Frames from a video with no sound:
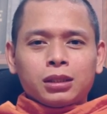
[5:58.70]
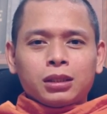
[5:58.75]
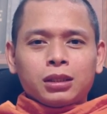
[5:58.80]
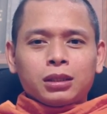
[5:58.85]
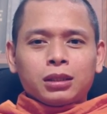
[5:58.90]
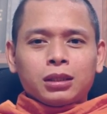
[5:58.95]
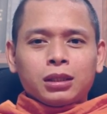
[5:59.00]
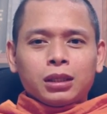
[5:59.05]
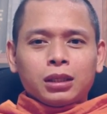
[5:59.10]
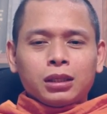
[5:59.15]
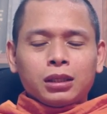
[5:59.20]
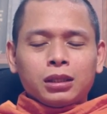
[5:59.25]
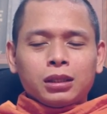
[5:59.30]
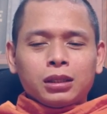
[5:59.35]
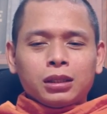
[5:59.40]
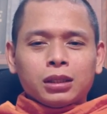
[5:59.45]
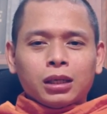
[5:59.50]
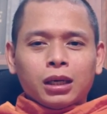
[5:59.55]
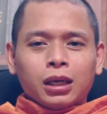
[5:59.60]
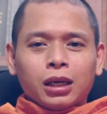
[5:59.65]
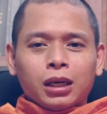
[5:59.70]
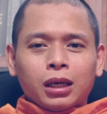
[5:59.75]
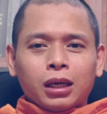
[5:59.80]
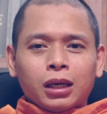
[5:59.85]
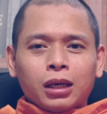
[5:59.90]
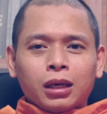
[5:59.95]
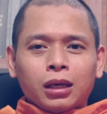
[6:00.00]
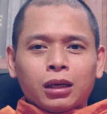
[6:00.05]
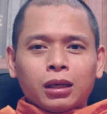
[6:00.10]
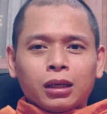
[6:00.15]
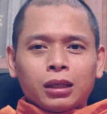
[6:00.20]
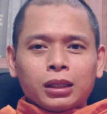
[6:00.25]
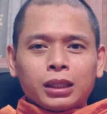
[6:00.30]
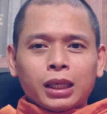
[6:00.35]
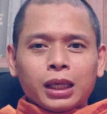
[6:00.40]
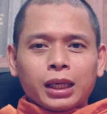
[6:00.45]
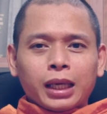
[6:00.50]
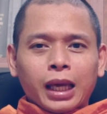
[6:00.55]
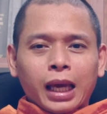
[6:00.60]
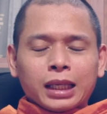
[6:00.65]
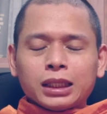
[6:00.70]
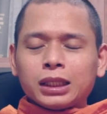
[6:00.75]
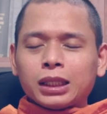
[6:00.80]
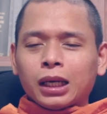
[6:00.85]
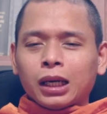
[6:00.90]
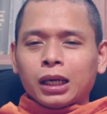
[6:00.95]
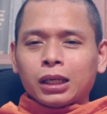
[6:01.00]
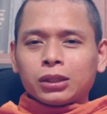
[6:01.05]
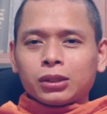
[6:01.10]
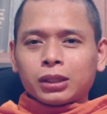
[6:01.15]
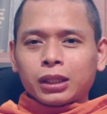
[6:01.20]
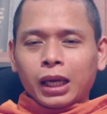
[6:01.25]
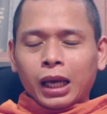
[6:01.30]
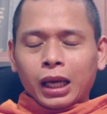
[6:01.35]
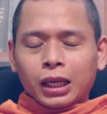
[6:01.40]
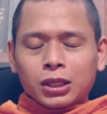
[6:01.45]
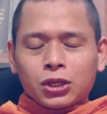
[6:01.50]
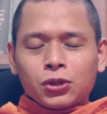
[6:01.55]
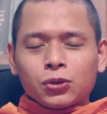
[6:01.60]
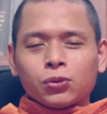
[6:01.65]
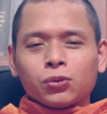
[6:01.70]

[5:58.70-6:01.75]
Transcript: thì à, cái cản trở nó càng nhiều